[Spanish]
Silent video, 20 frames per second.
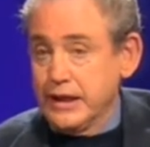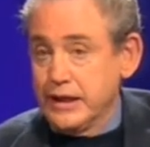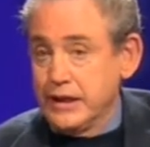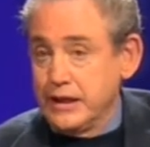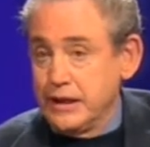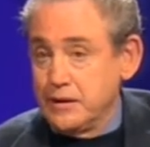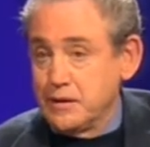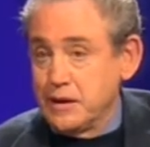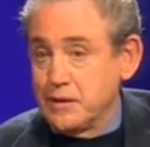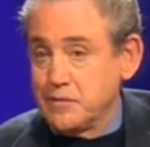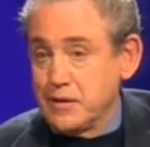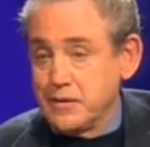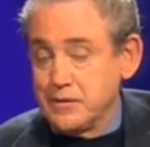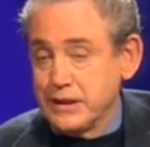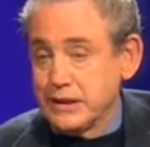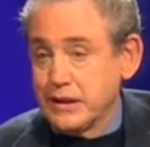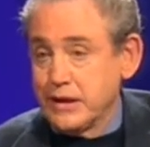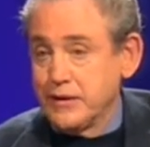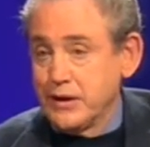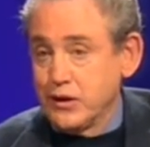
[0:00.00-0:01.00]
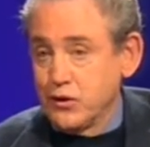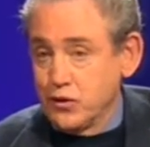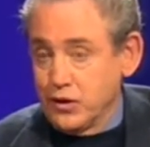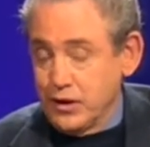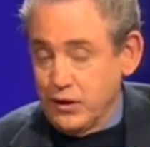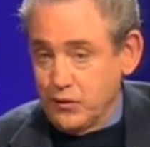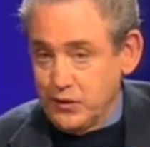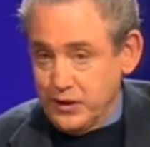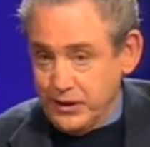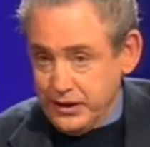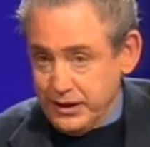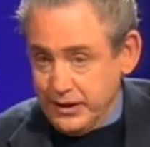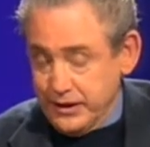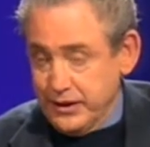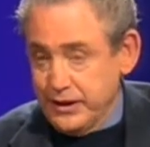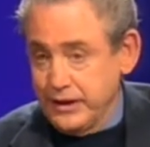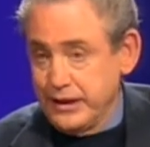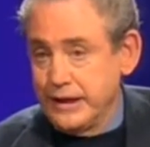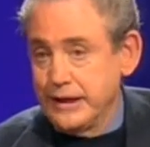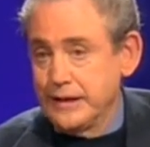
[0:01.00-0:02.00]
y el primer trabajo que le ofrecen
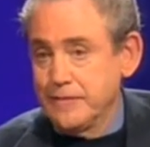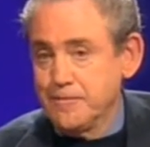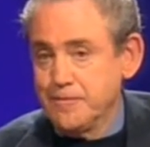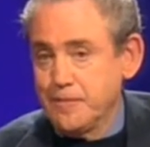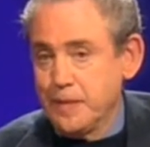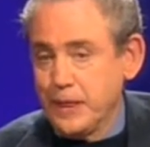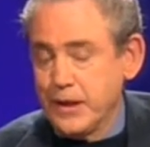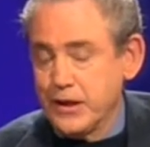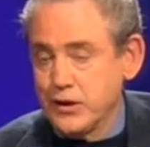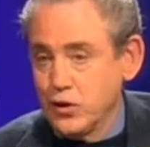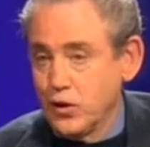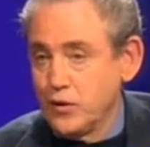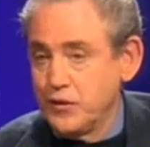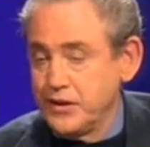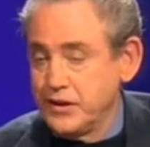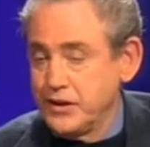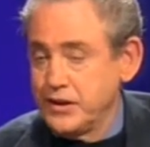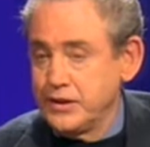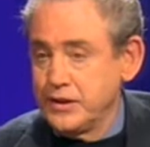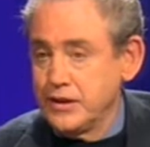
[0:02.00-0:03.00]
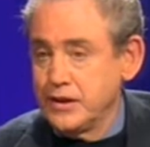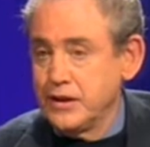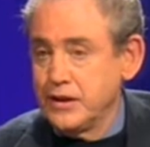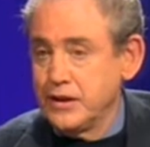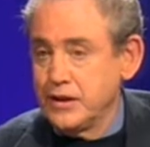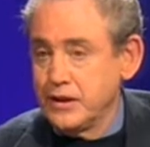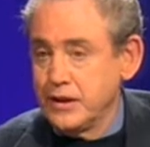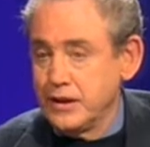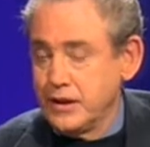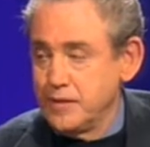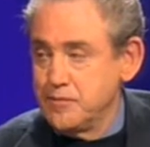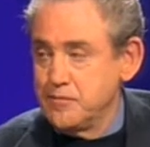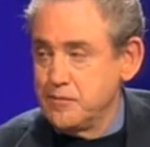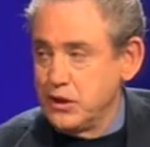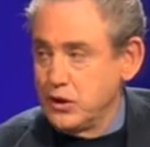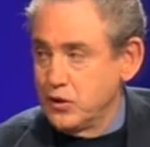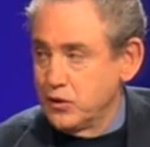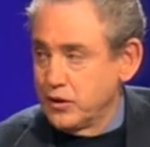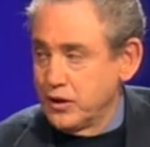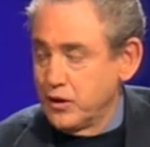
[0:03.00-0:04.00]
en cine se lo ofrece eh, Kim
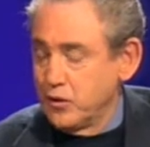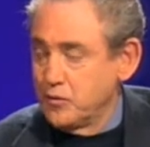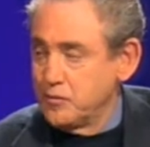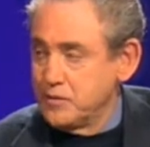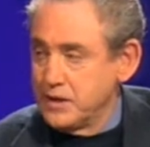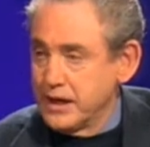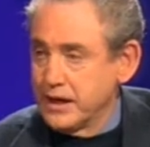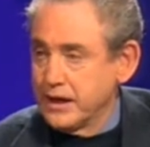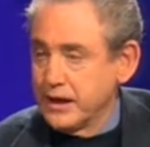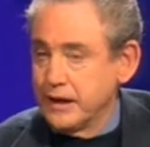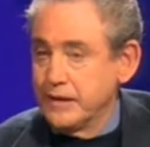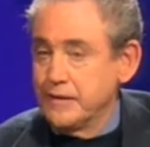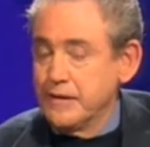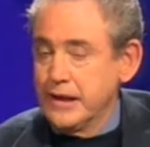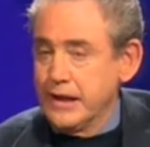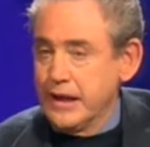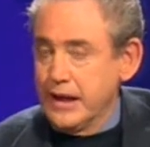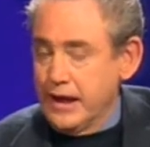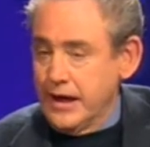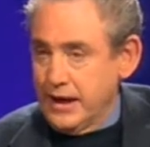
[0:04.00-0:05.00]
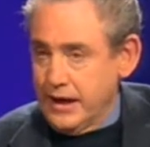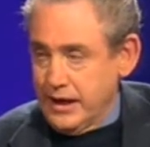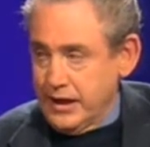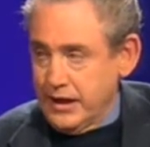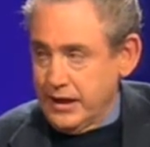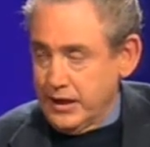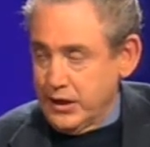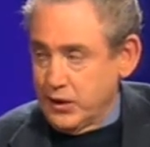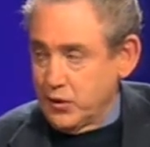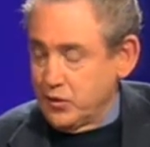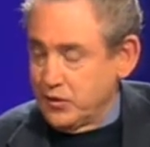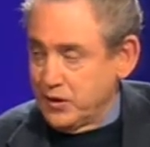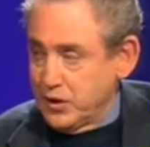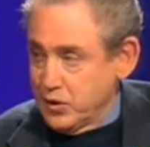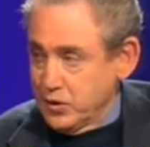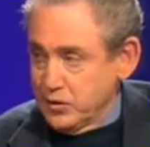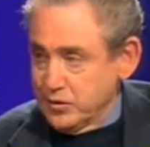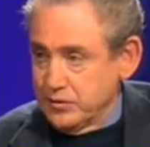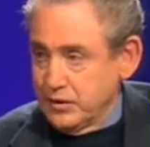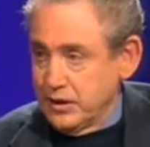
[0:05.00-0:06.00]
Vidor en un viaje a Nueva
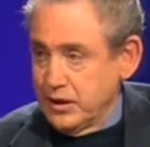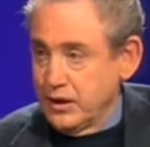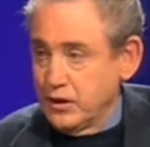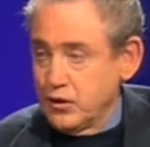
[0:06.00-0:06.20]
York. Él